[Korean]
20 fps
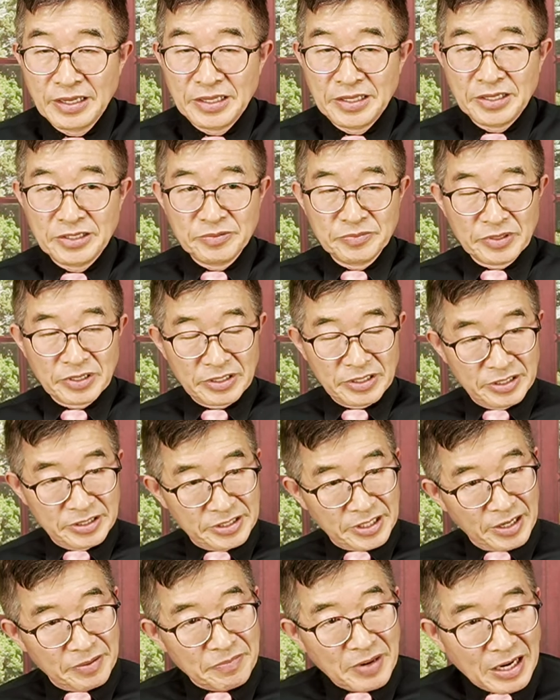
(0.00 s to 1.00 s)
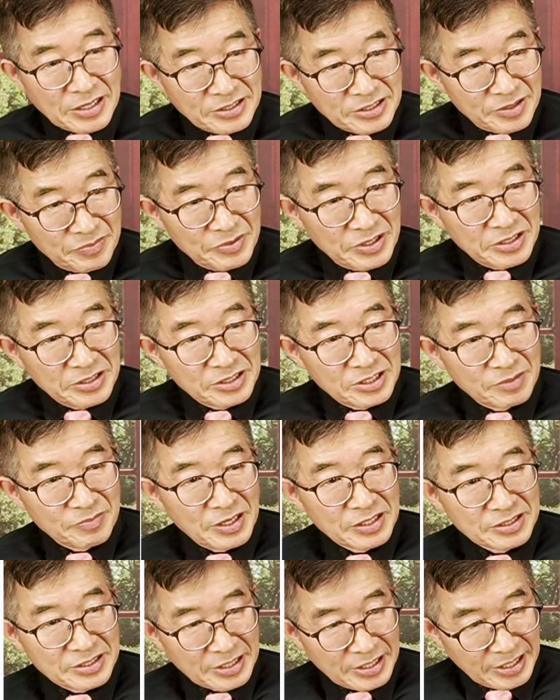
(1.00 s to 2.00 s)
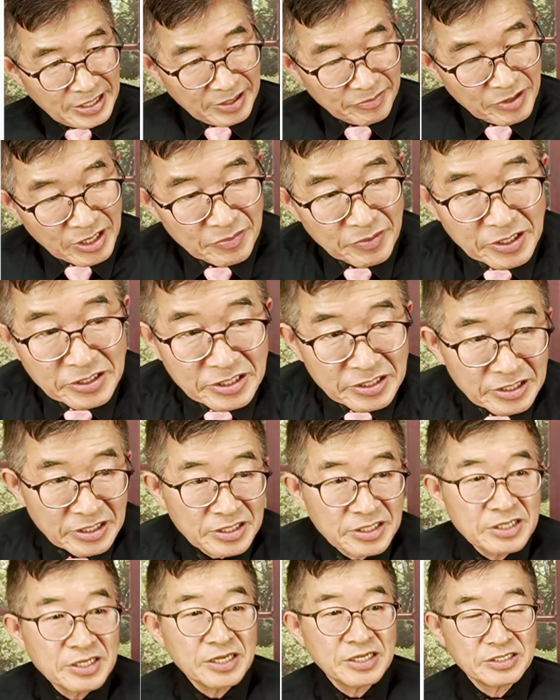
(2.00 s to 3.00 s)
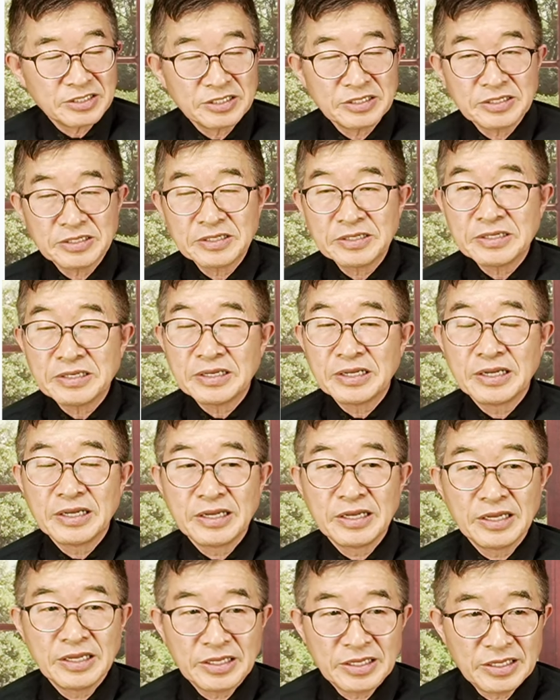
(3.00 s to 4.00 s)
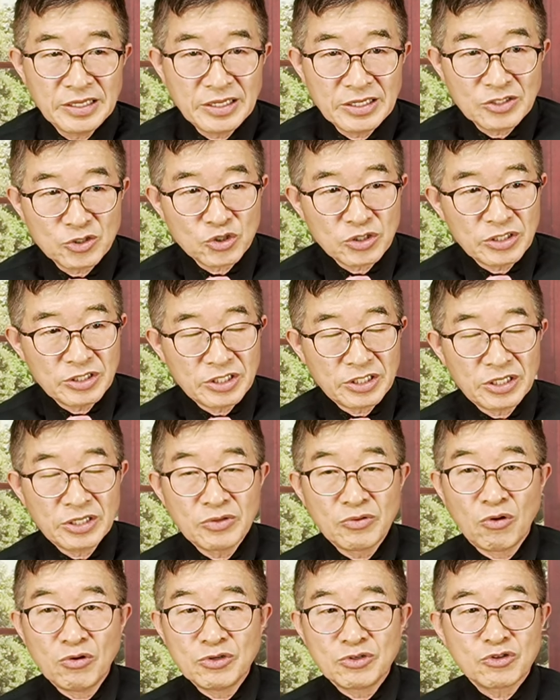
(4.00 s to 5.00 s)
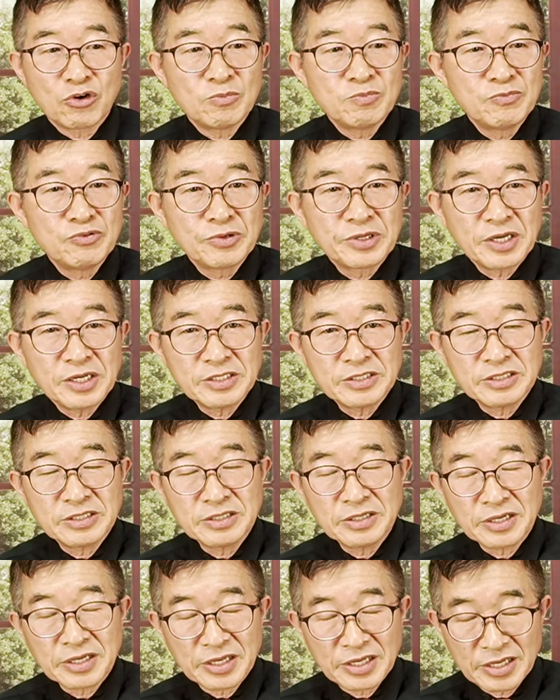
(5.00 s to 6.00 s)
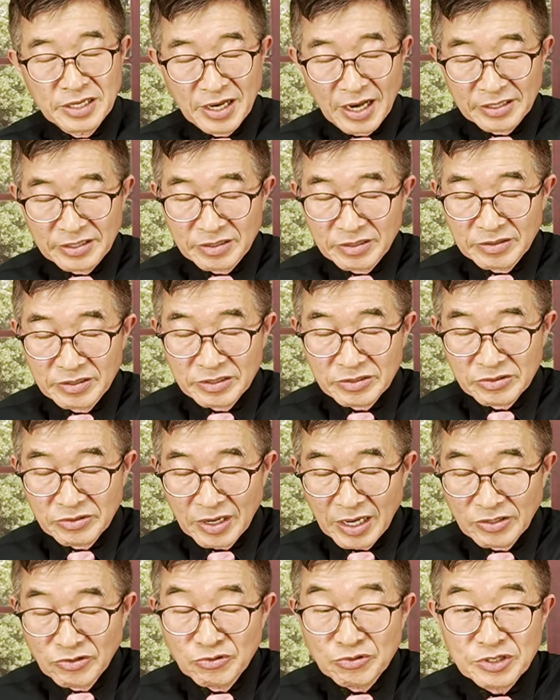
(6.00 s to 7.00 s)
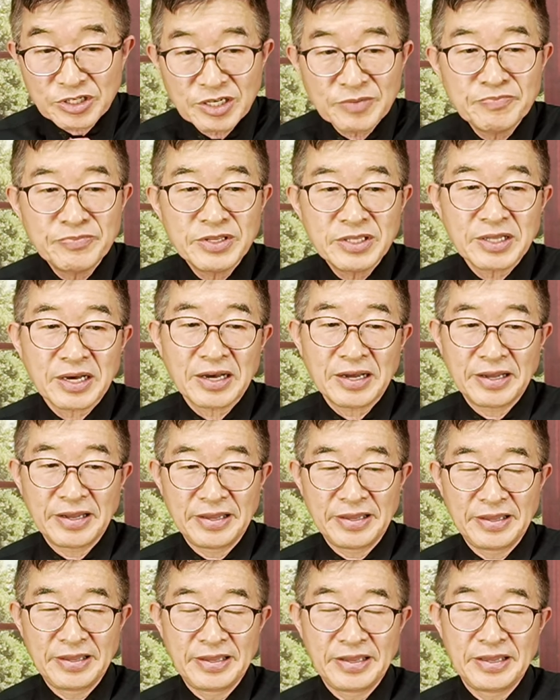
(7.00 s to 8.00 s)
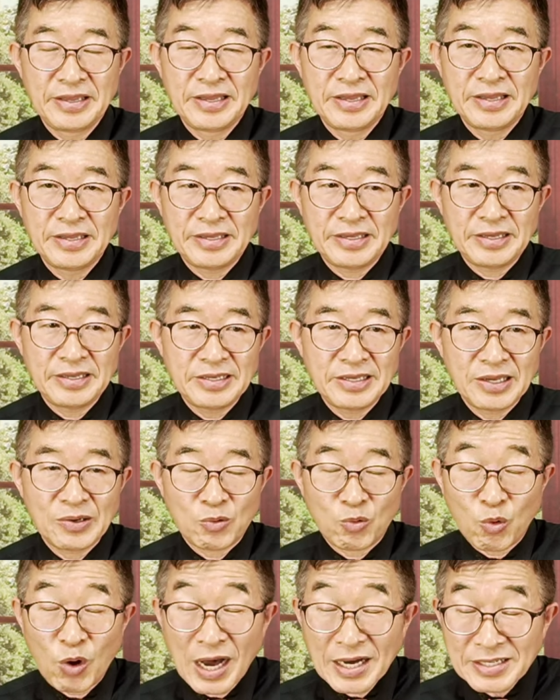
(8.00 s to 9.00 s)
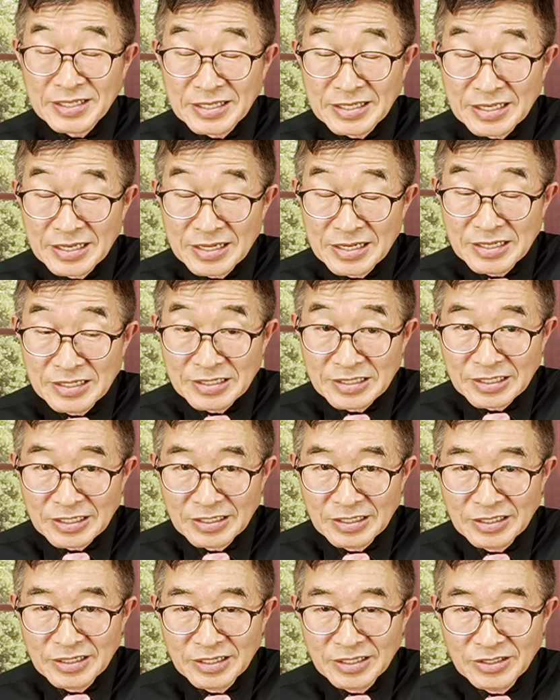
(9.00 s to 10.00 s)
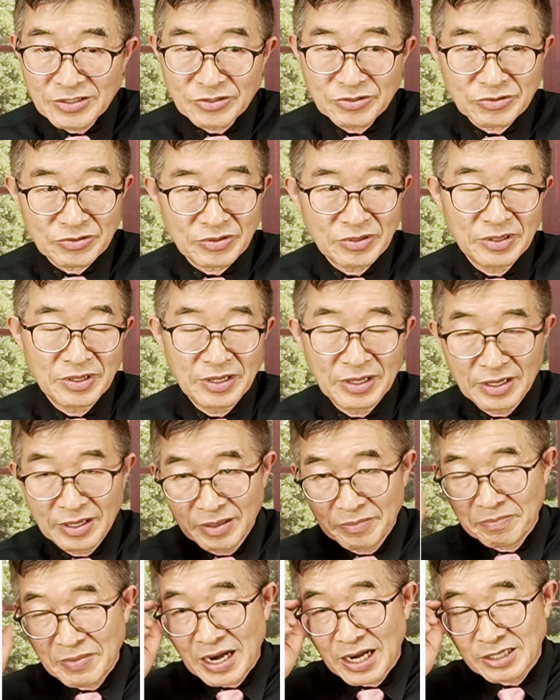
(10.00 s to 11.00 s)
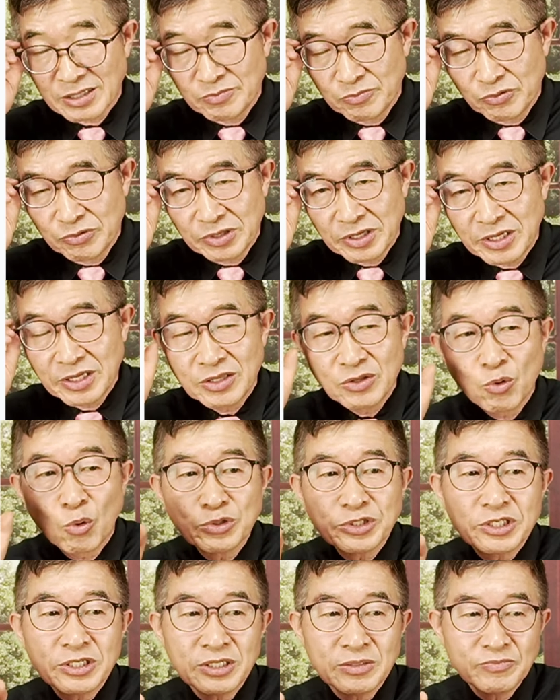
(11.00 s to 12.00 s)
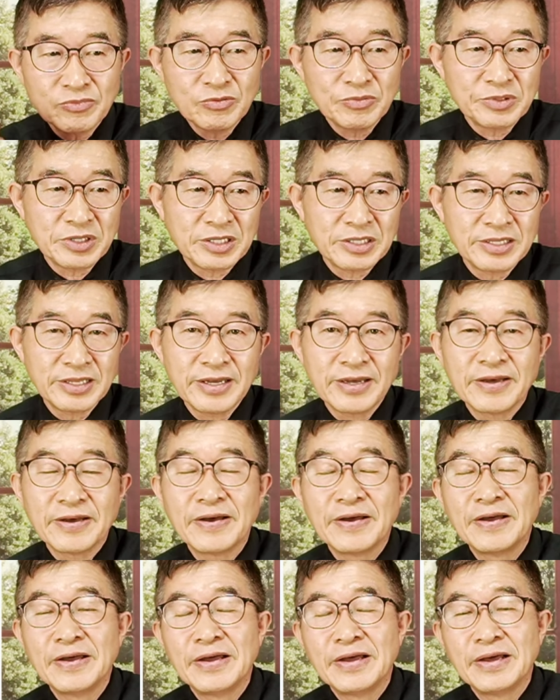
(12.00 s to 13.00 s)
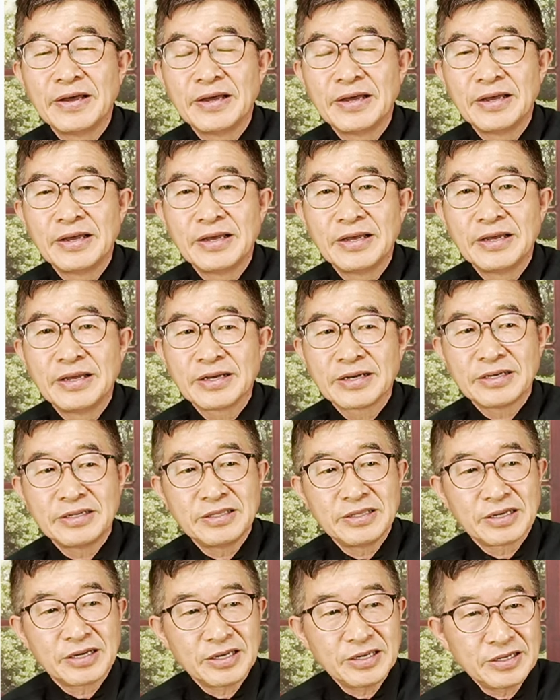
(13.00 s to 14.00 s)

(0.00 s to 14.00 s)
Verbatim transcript: 여러분 어제 말씀드렸지만 참 이번 선거에서 이 시골 촌부께서 기여한 것도 아주 큽니다. 확정 선거인수 많은 분들이 놓치는 부분인데 그러니까